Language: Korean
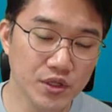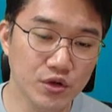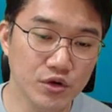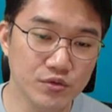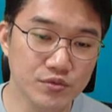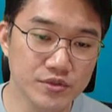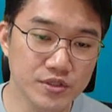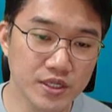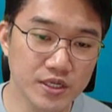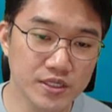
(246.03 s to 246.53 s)

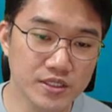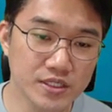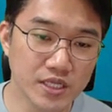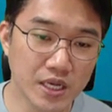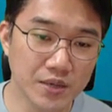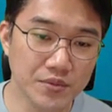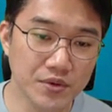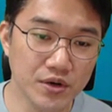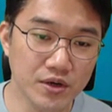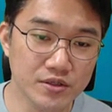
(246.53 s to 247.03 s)
여러분들이
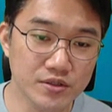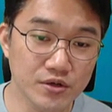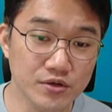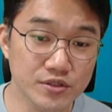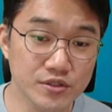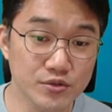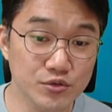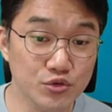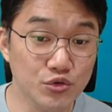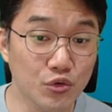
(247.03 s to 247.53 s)
참여하는
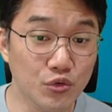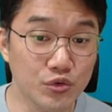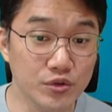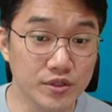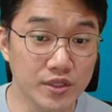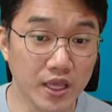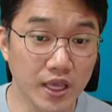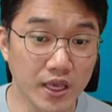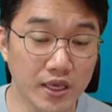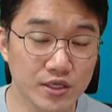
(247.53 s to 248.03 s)
것은
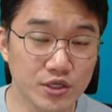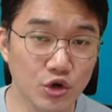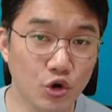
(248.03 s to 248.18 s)
좋은데